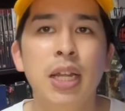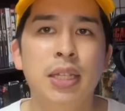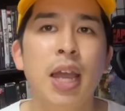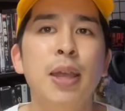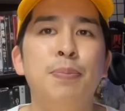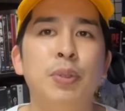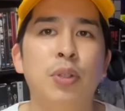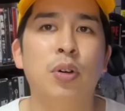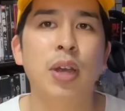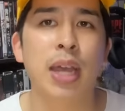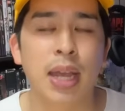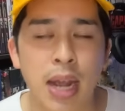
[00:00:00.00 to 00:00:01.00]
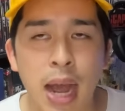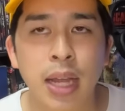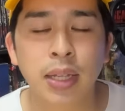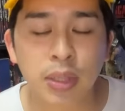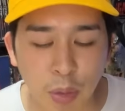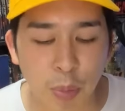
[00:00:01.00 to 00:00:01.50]
タイプの映
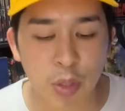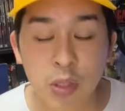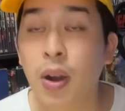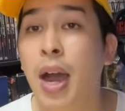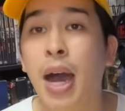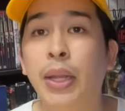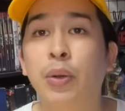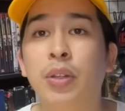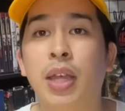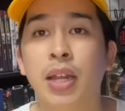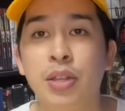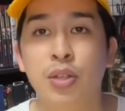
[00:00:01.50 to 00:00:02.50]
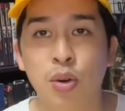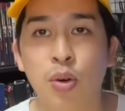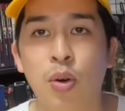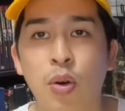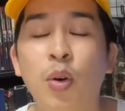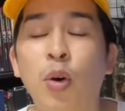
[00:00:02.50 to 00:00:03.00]
画だと僕は、あの、現状
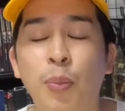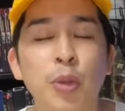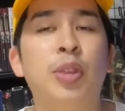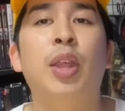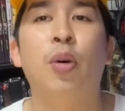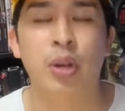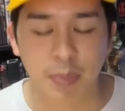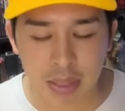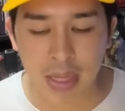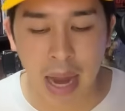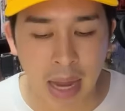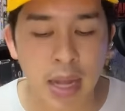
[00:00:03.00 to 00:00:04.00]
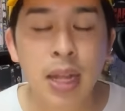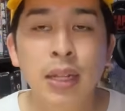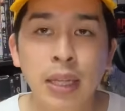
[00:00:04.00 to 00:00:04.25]
を思っております。はい。